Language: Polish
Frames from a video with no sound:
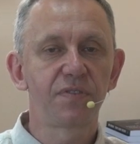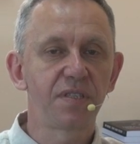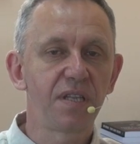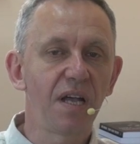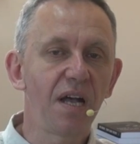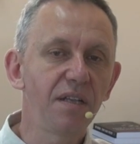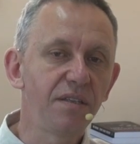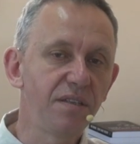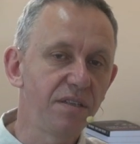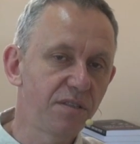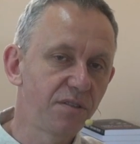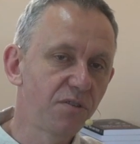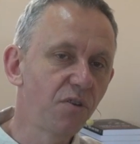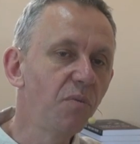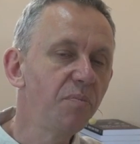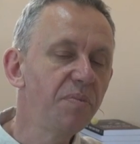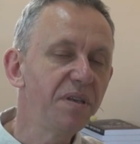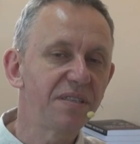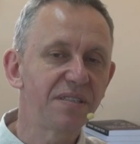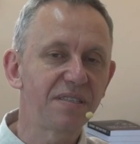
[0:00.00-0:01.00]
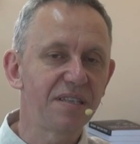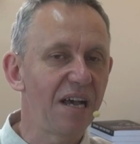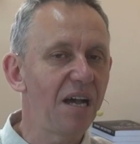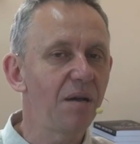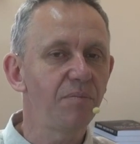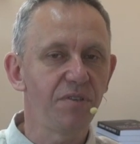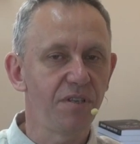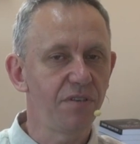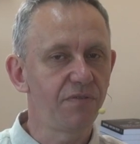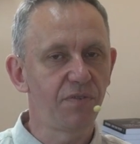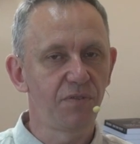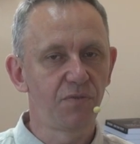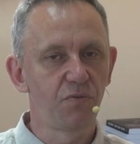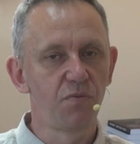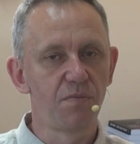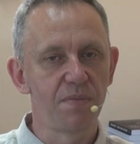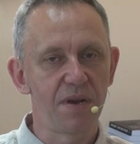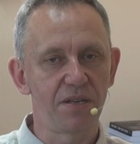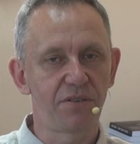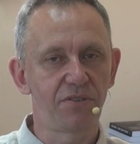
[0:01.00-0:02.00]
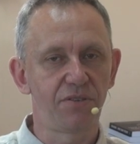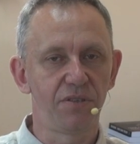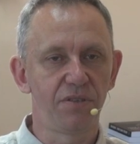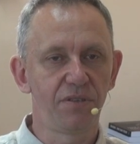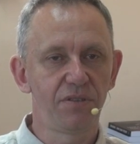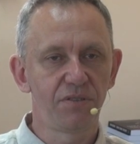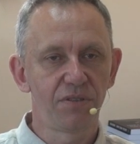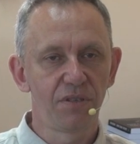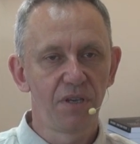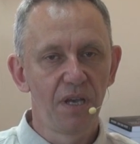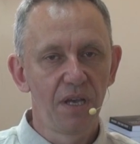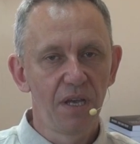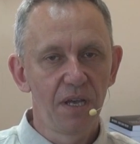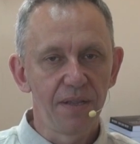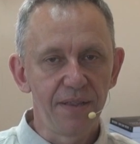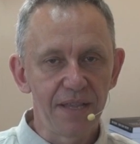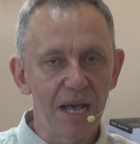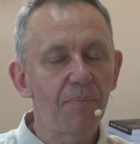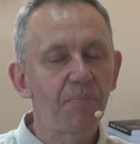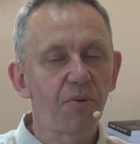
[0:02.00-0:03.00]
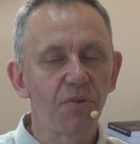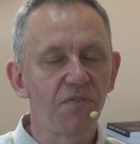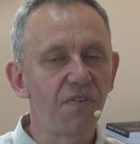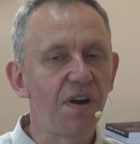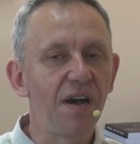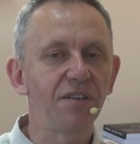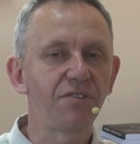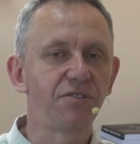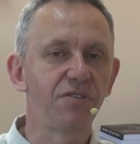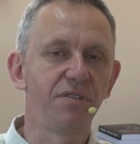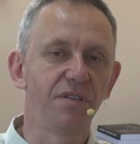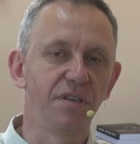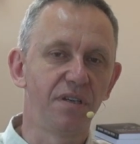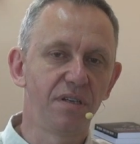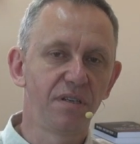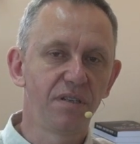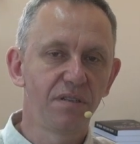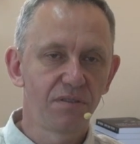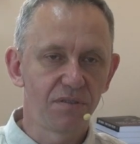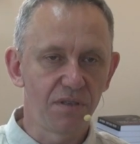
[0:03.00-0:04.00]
stanie sobie sami wytłumaczyć na poważnie,